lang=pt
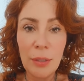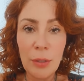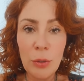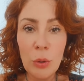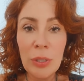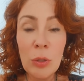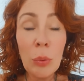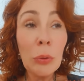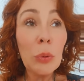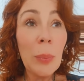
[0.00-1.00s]
Só que
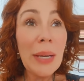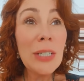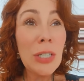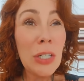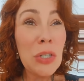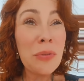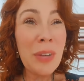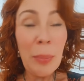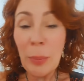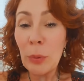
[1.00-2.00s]
quanto mais gente
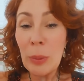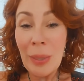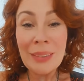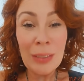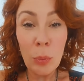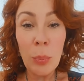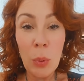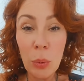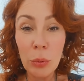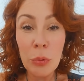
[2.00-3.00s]
vier para poder bater no
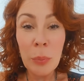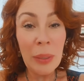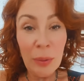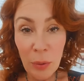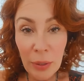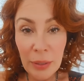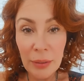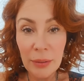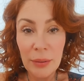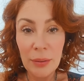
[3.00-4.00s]
bolos, melhor.
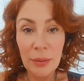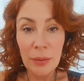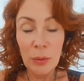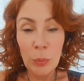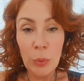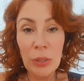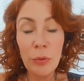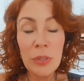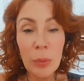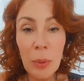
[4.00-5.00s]
Porque eu
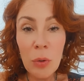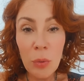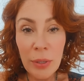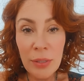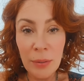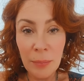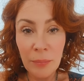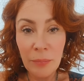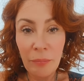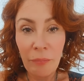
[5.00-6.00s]
vou dizer uma coisa.
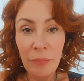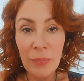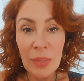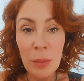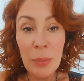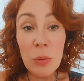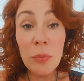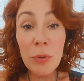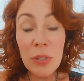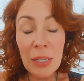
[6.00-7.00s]

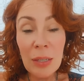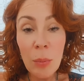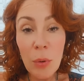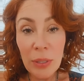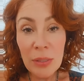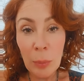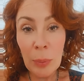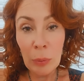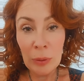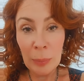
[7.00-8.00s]
Mesmo você que não mora em São
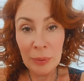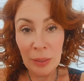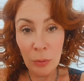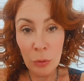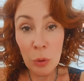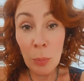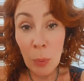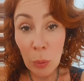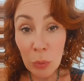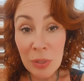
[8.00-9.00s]
Paulo capital, se o
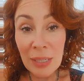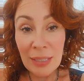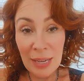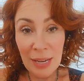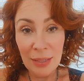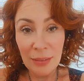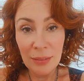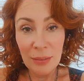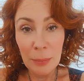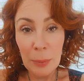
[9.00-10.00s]
Boulos ganhar
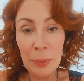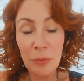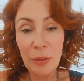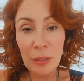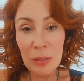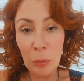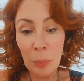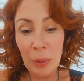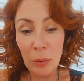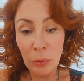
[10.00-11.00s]
para prefeito em São
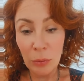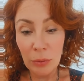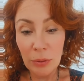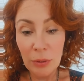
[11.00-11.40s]
Paulo,